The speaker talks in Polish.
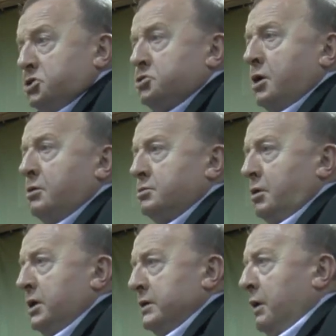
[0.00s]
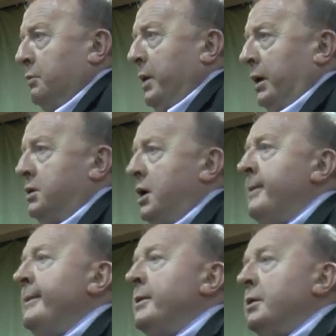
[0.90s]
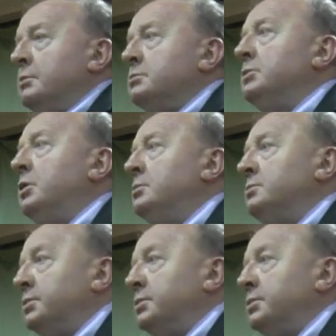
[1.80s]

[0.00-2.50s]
niczego zorganizował partię no,